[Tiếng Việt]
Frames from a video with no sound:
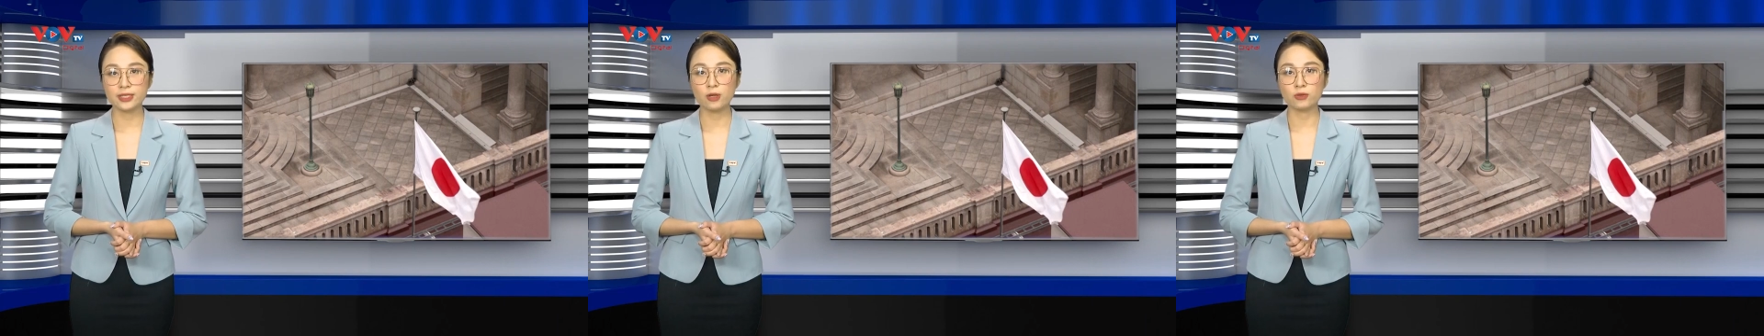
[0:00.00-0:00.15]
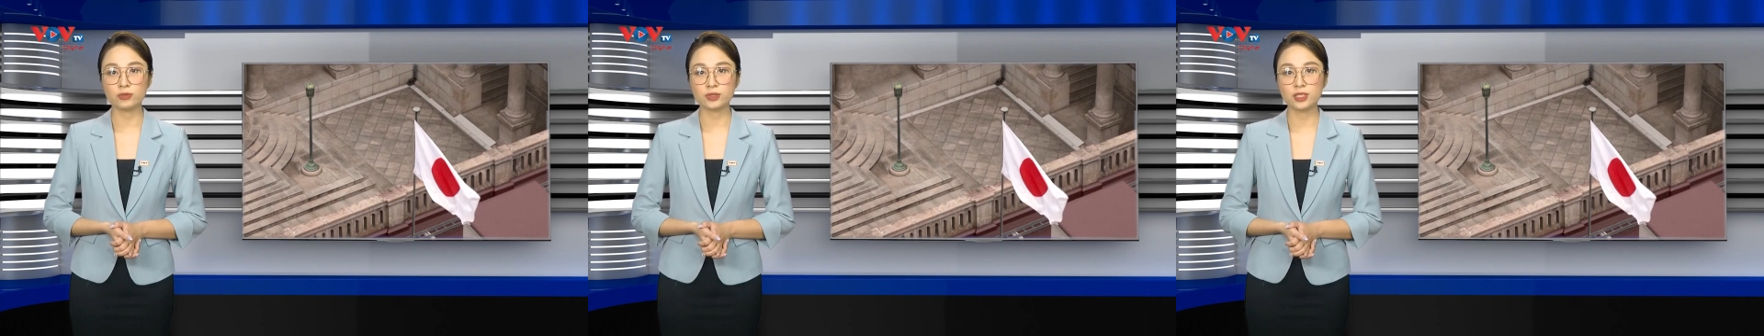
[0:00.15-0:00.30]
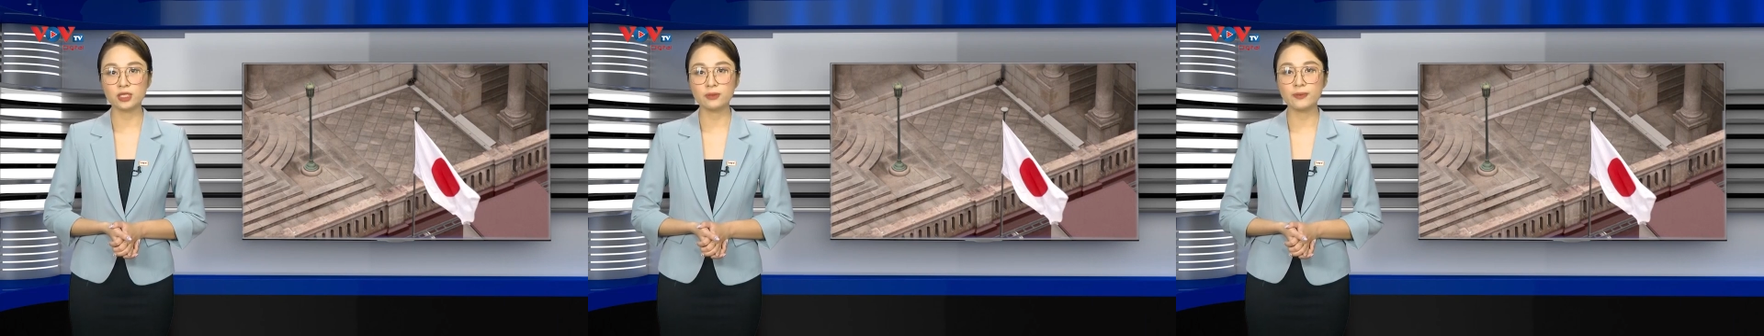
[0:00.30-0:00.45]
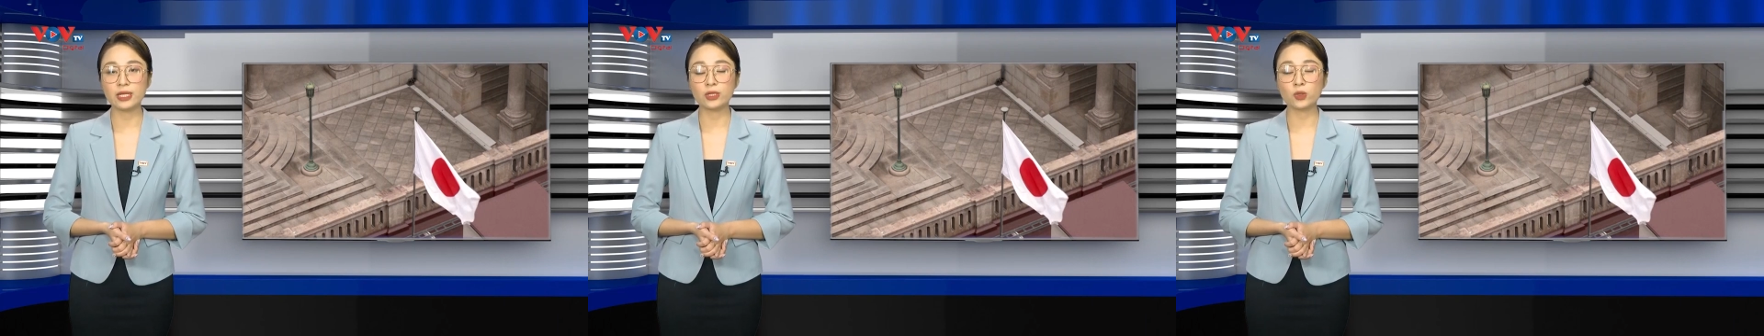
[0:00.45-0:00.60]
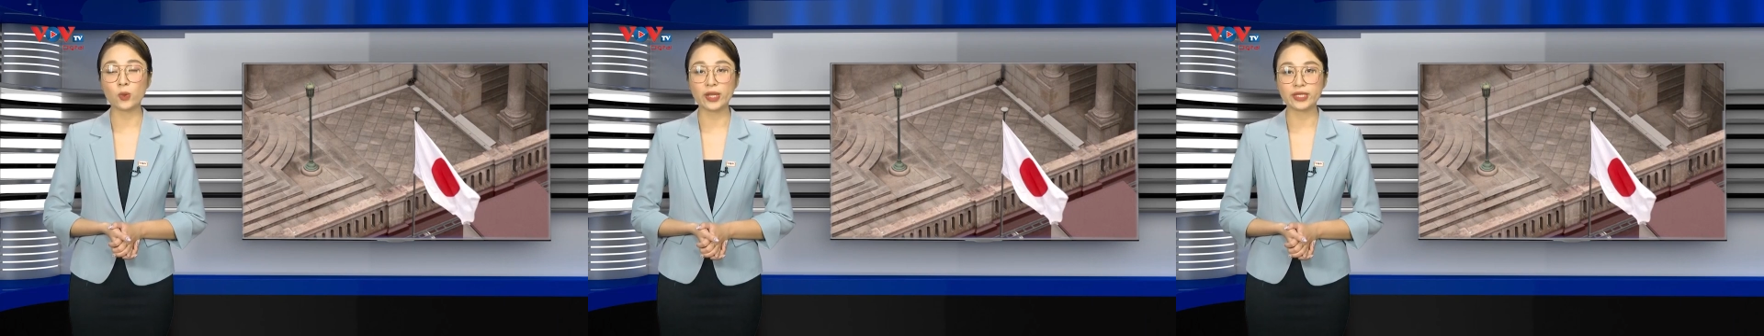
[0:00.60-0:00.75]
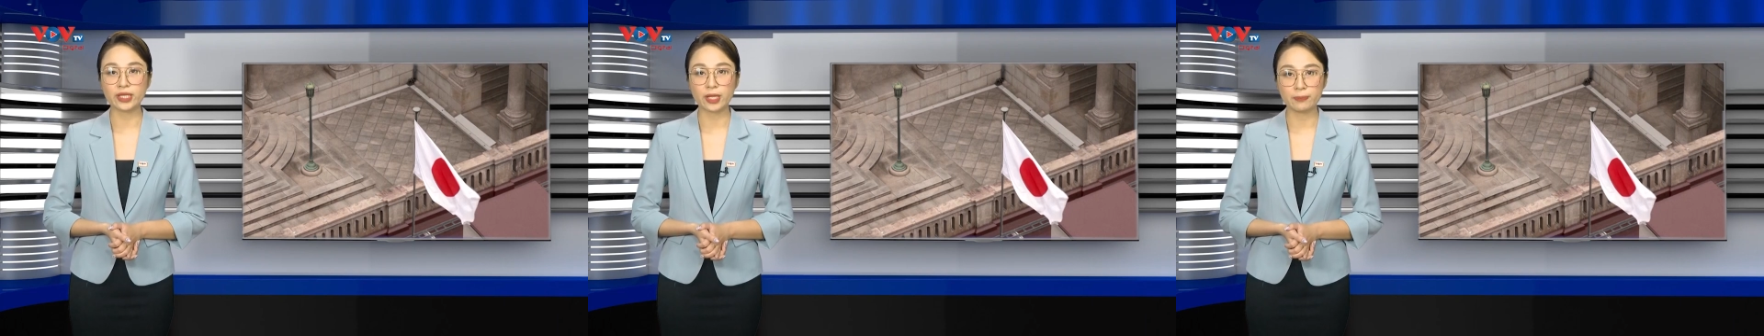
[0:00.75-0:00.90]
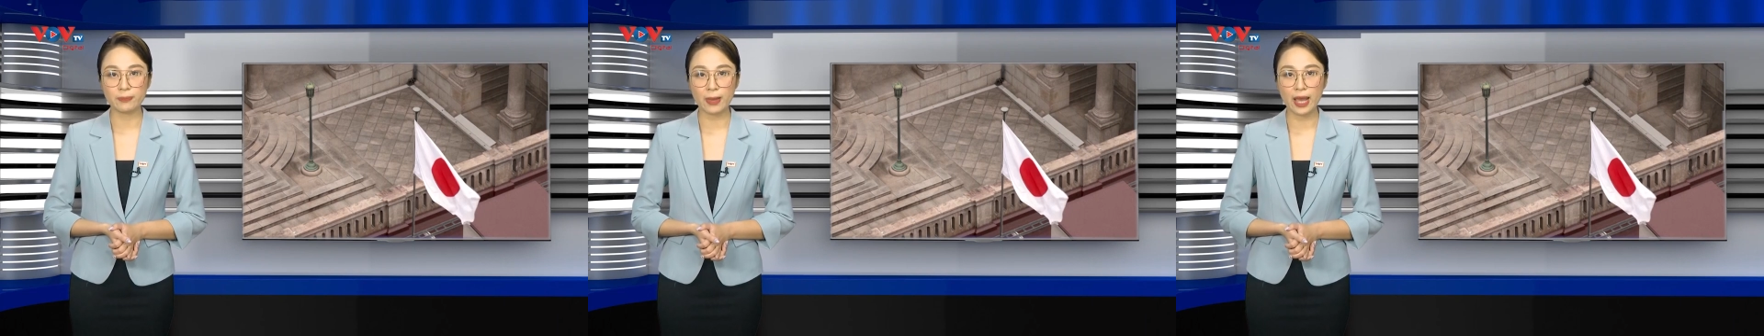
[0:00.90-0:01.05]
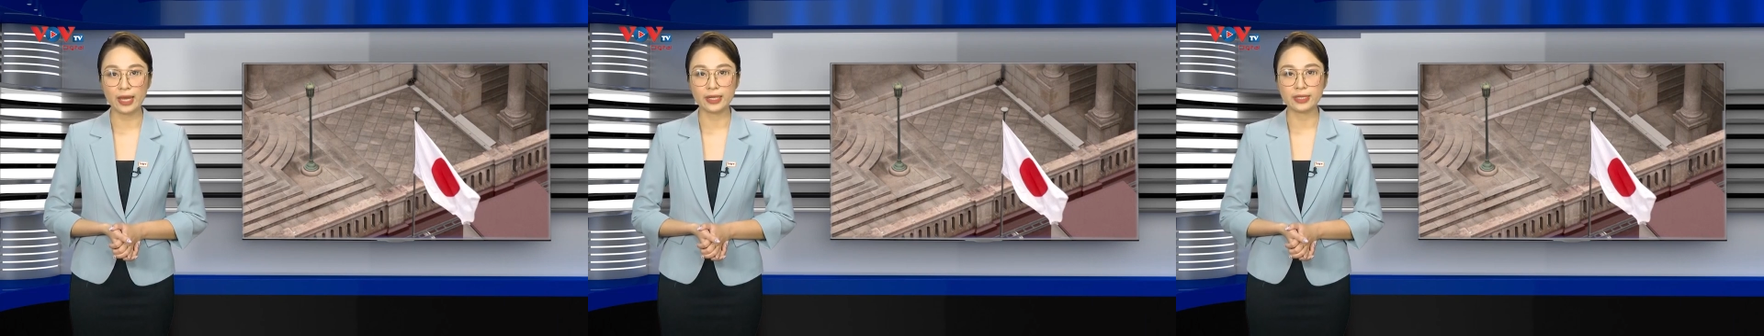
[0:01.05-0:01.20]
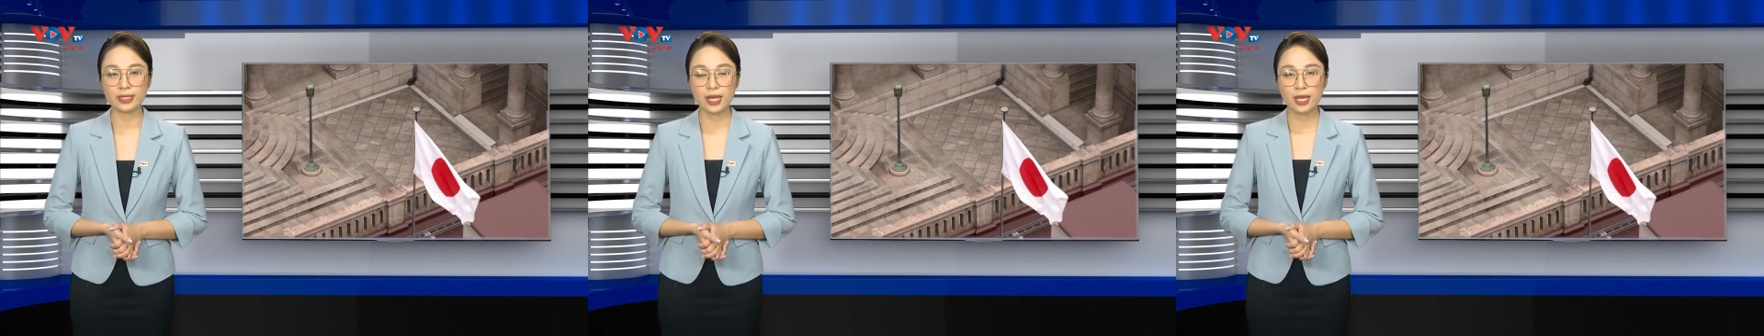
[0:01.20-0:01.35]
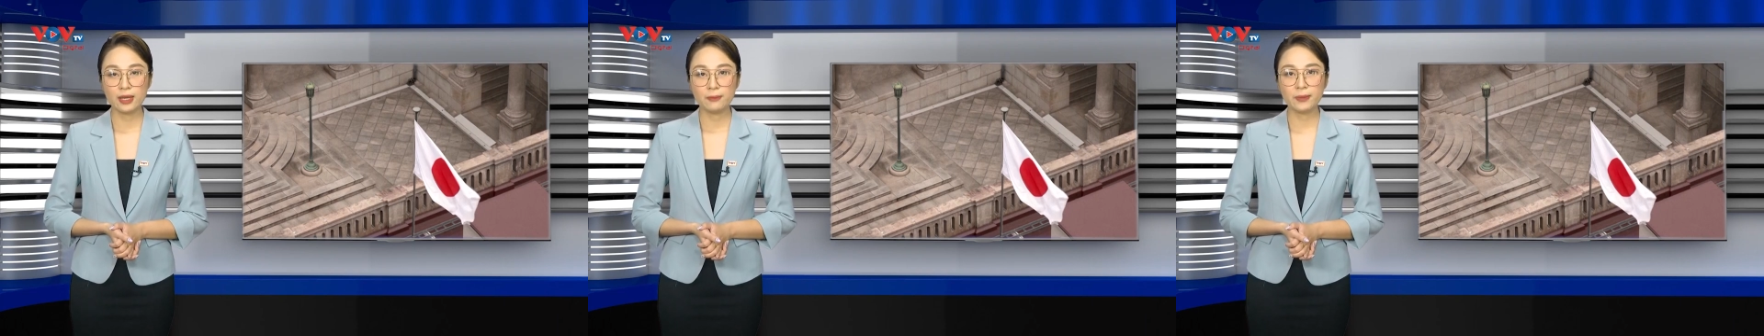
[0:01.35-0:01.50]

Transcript: đầu tư bên ngoài Nhật Bản,